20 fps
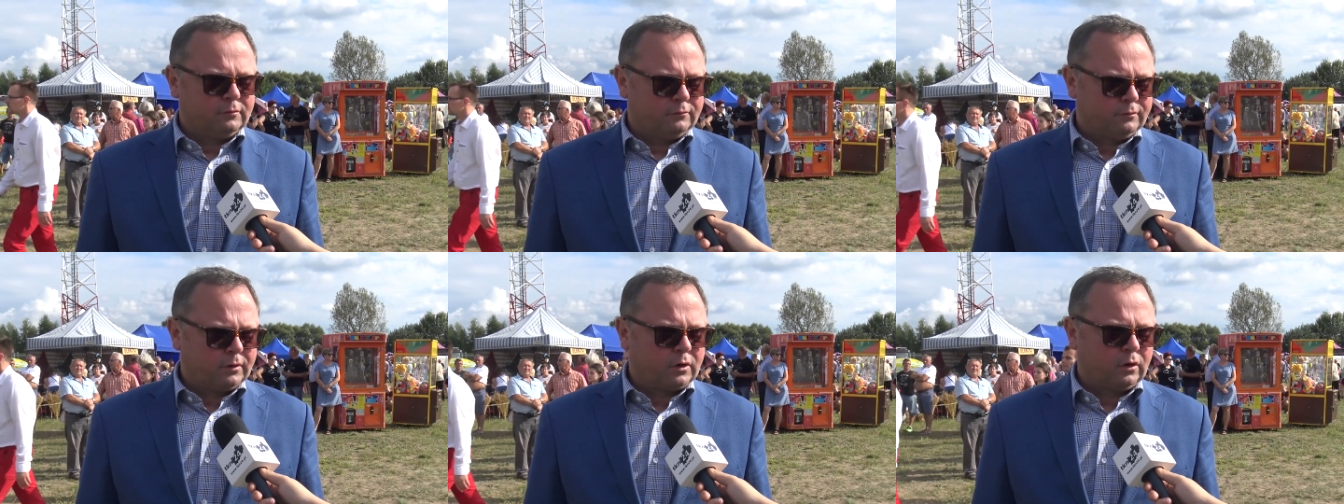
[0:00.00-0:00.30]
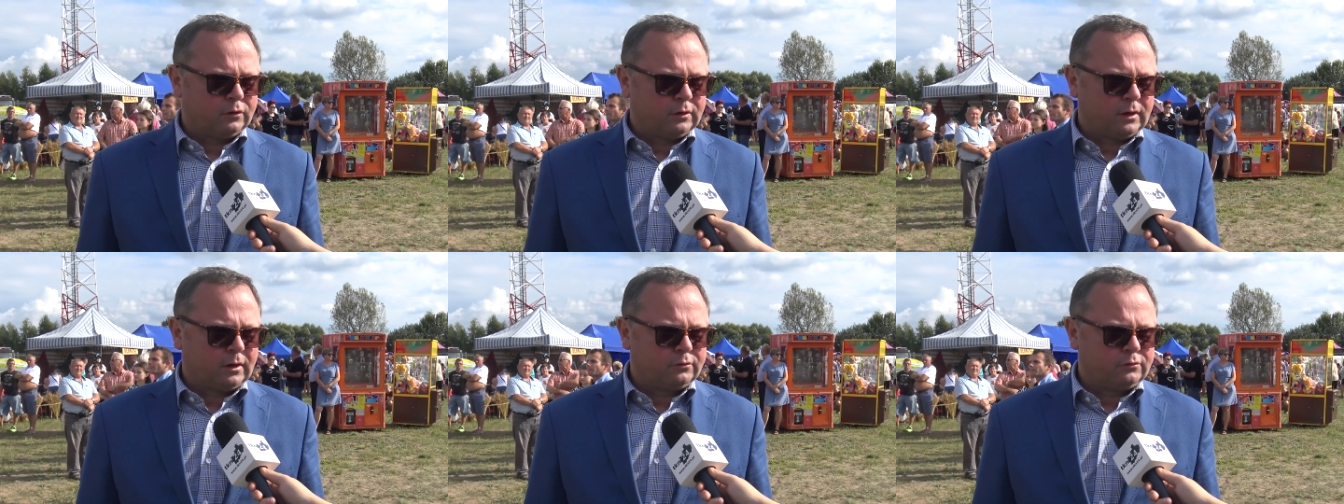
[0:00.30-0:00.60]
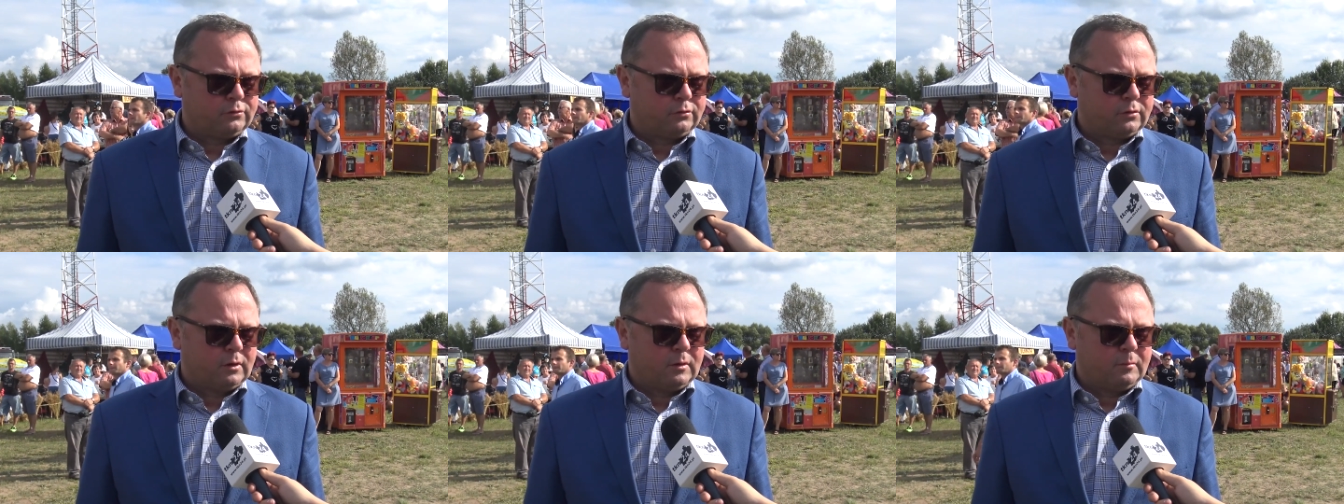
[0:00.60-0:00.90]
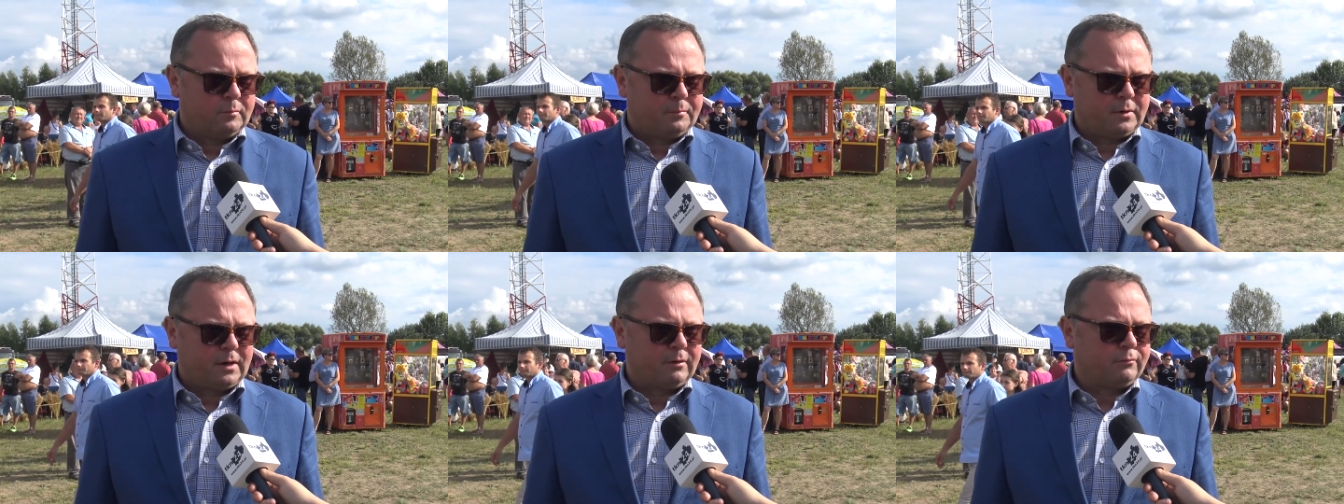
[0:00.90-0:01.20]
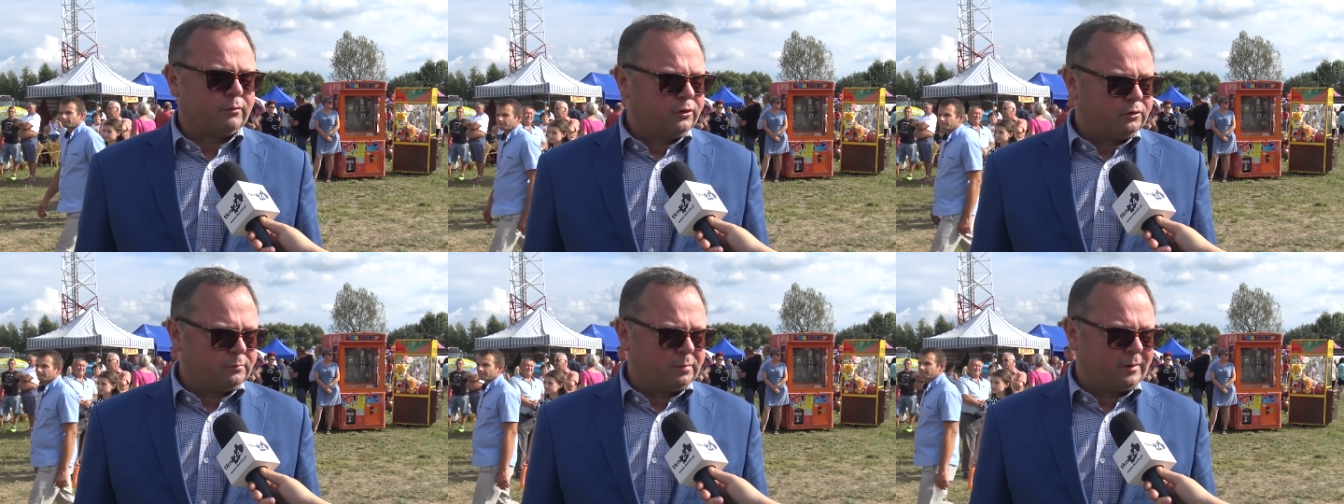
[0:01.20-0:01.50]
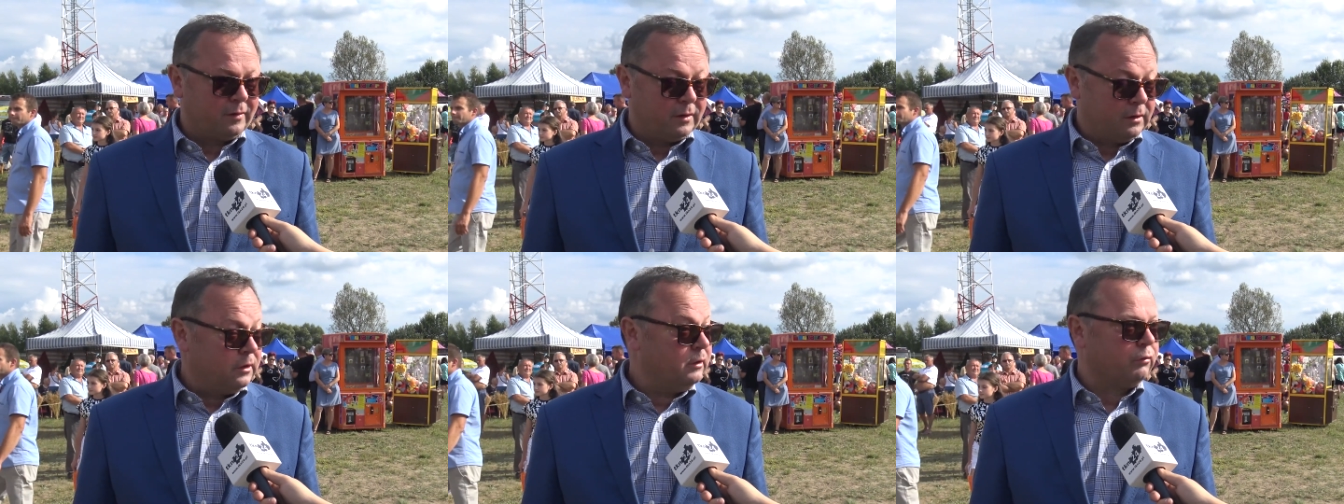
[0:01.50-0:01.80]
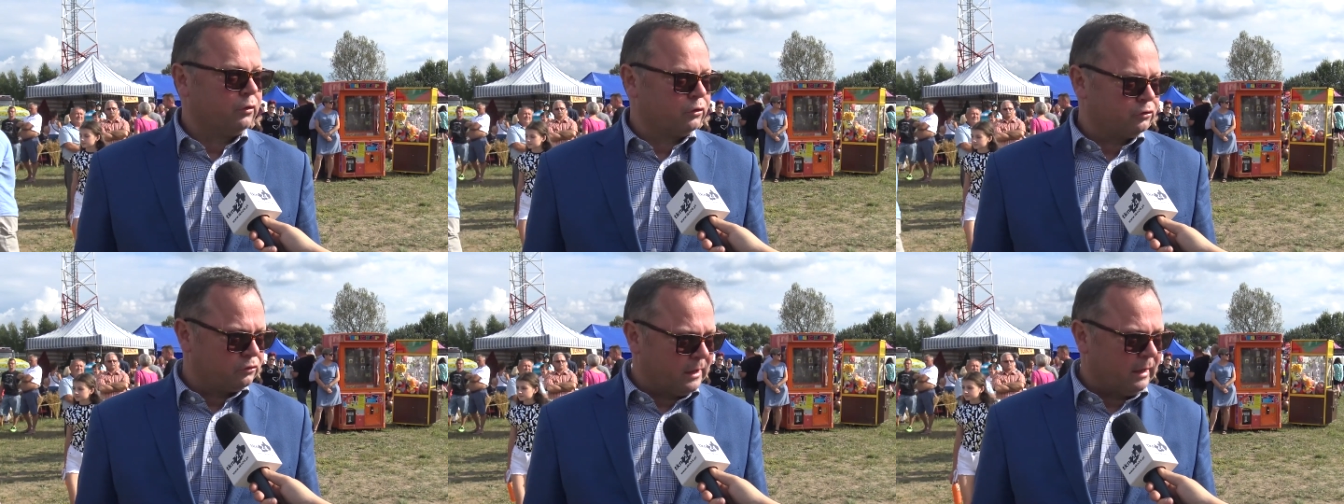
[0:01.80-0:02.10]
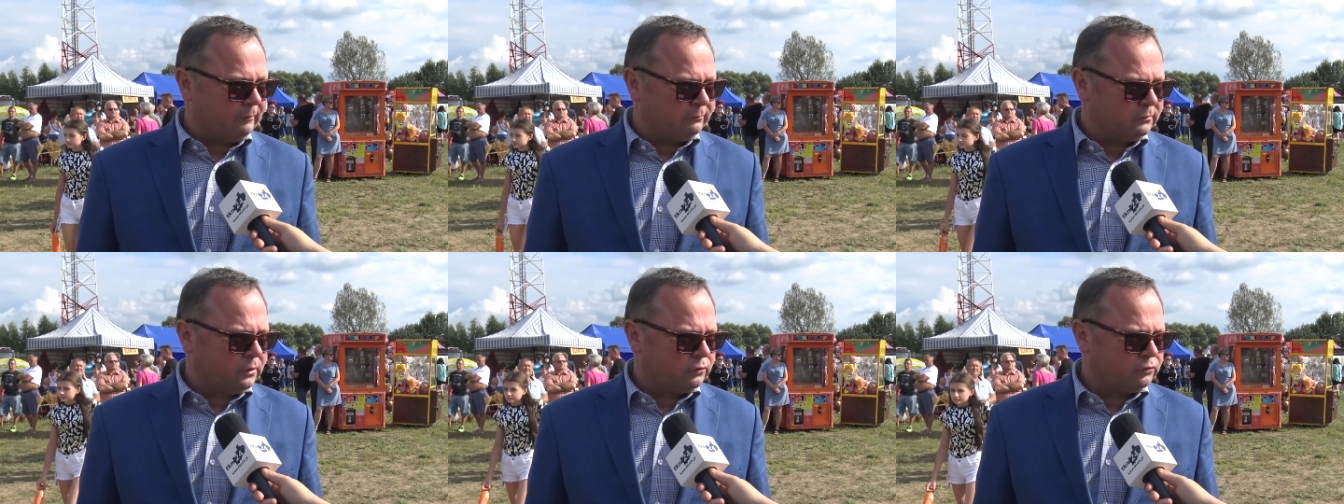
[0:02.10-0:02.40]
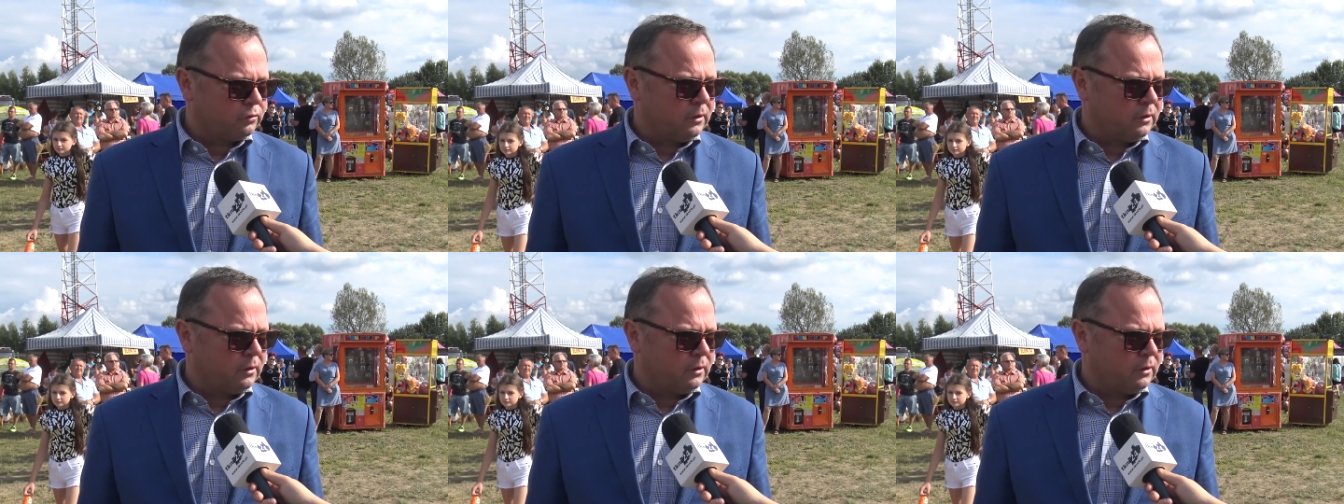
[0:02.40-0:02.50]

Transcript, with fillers: wykonać Prawo i Sprawiedliwość dawne,